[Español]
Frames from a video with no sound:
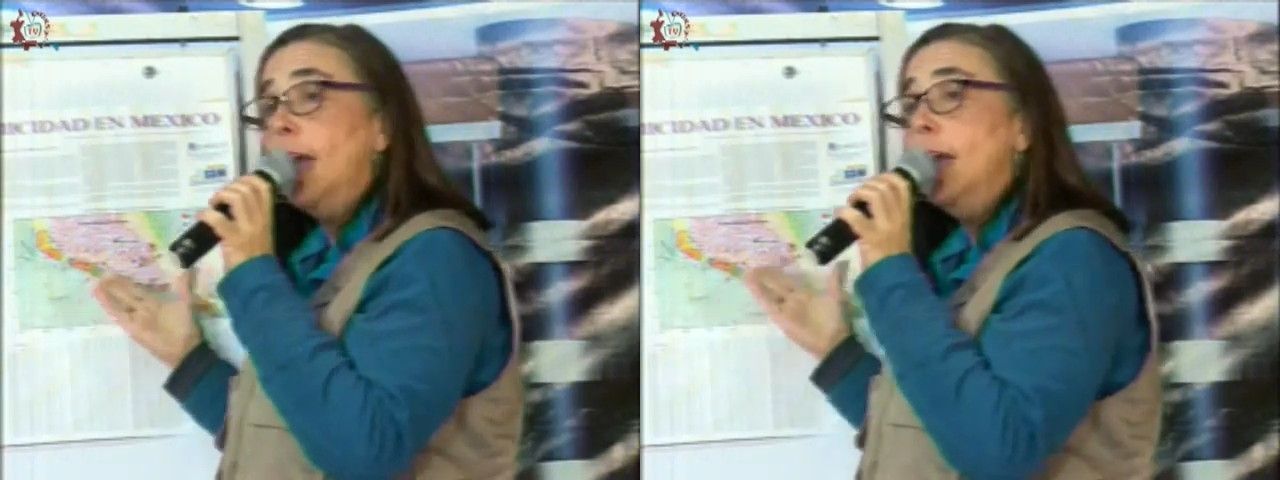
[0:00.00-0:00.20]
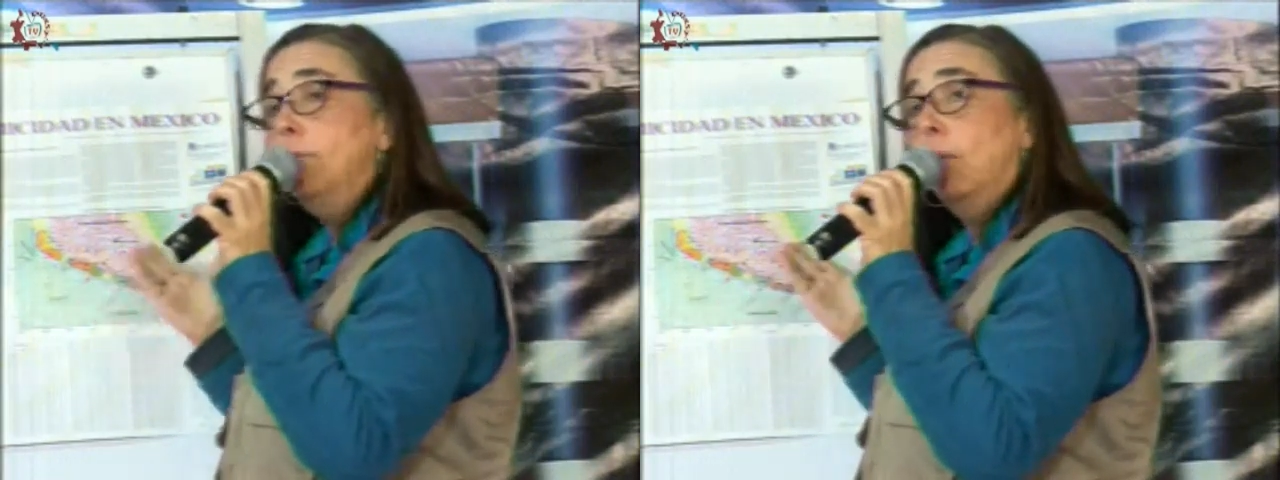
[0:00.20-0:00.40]

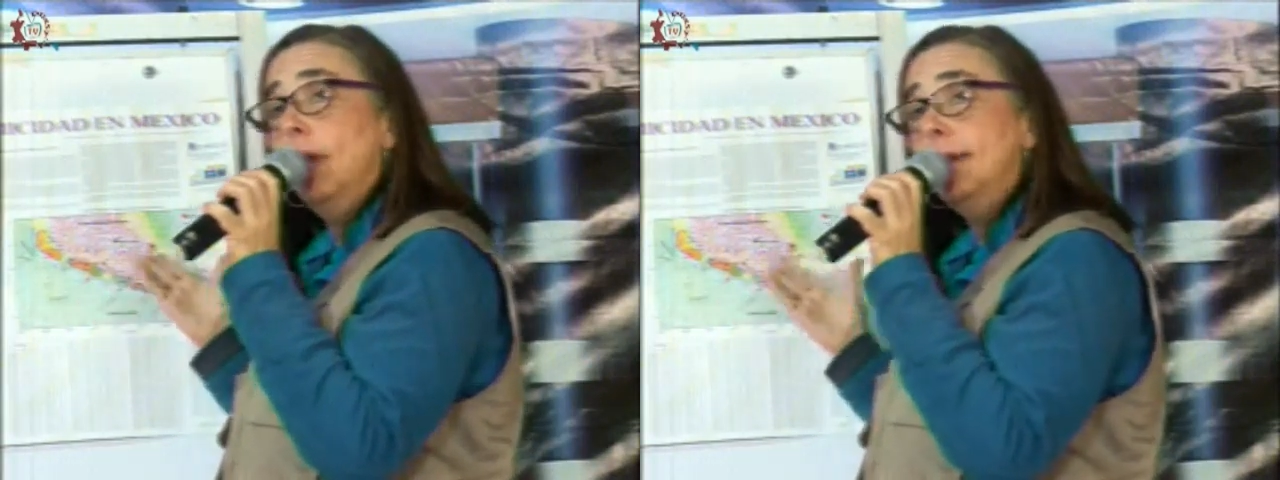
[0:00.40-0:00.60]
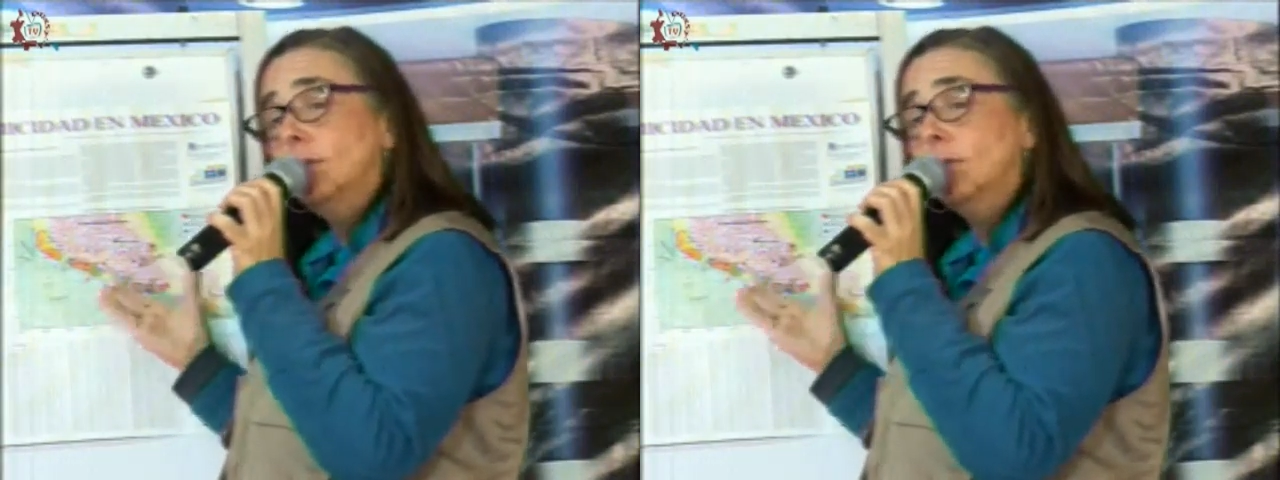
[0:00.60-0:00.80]
y por
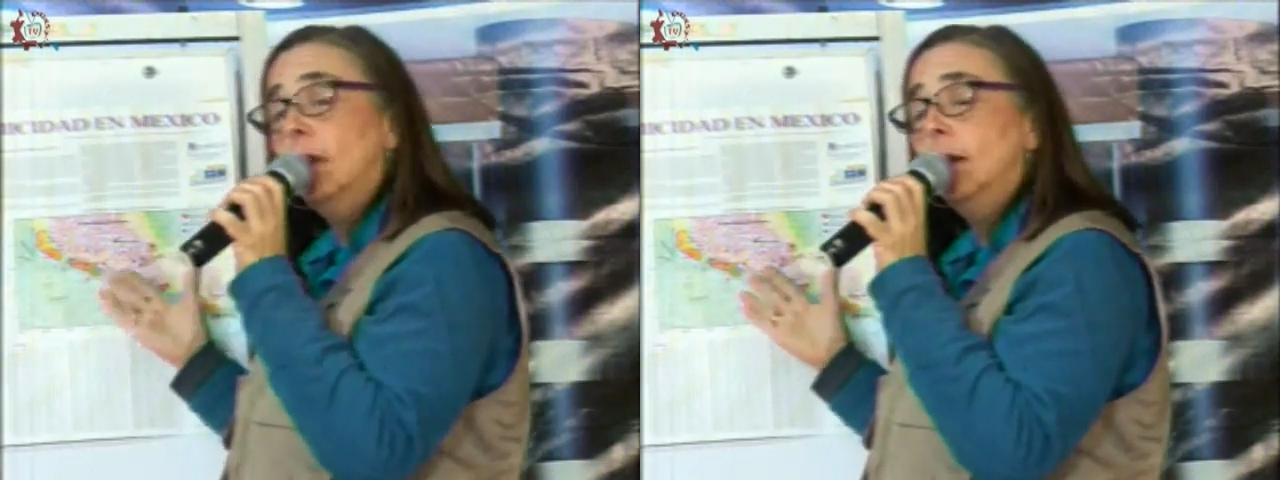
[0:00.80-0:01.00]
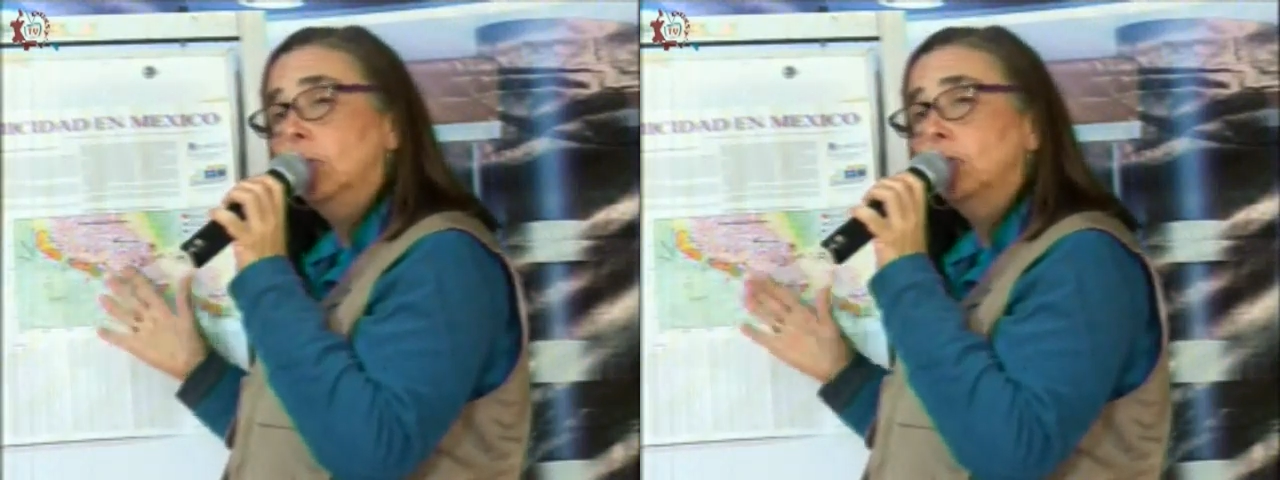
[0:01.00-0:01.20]
eso
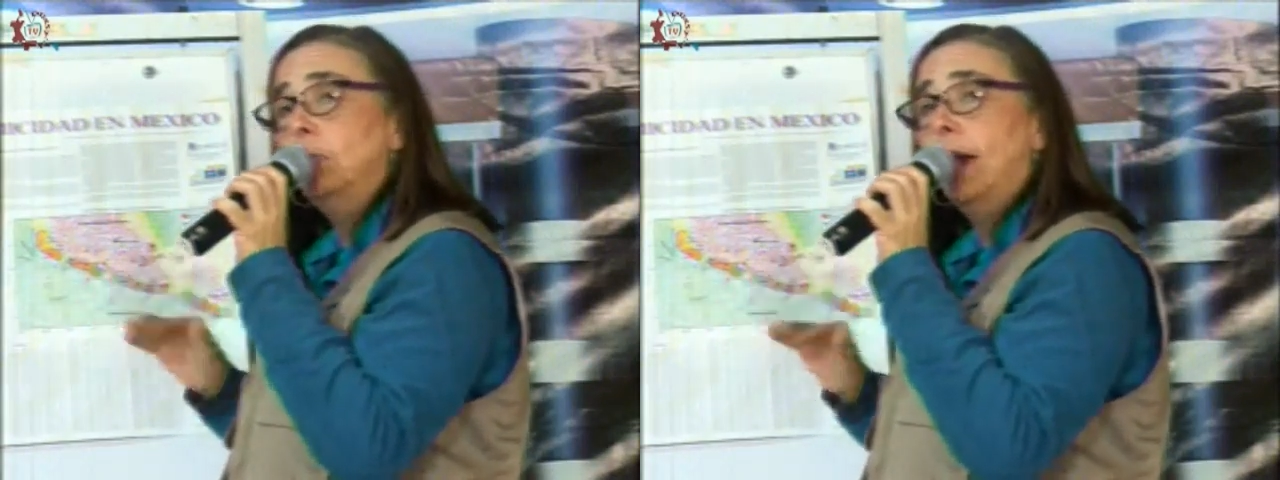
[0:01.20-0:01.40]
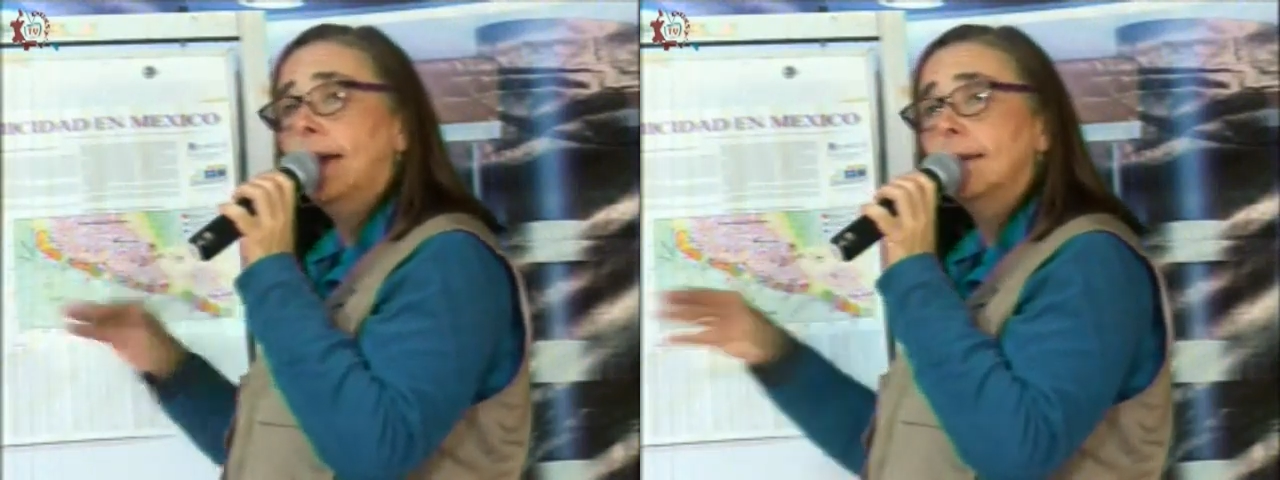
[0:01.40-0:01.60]
tenemos
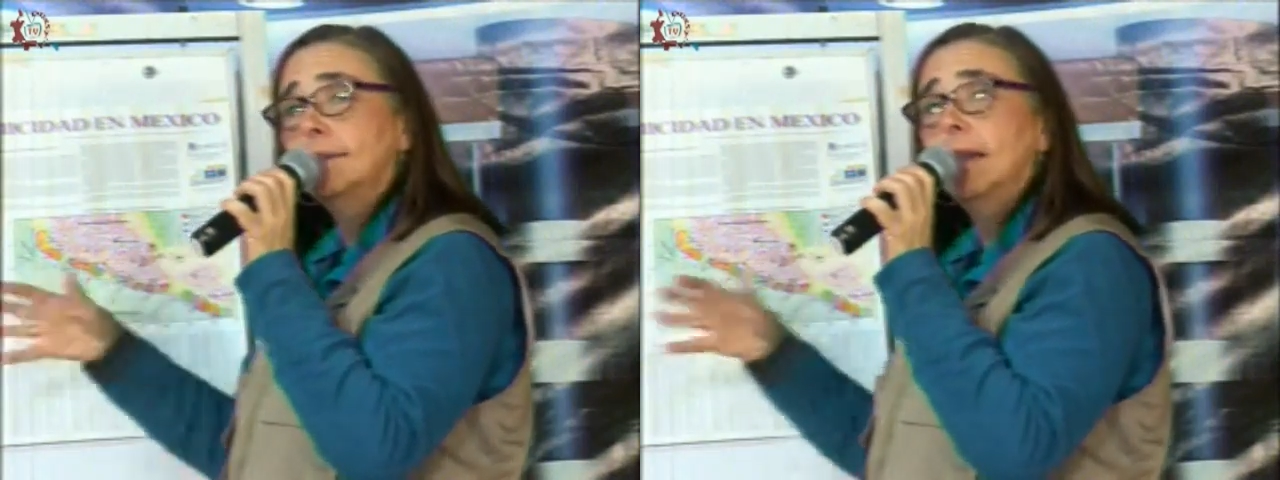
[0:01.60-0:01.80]
placas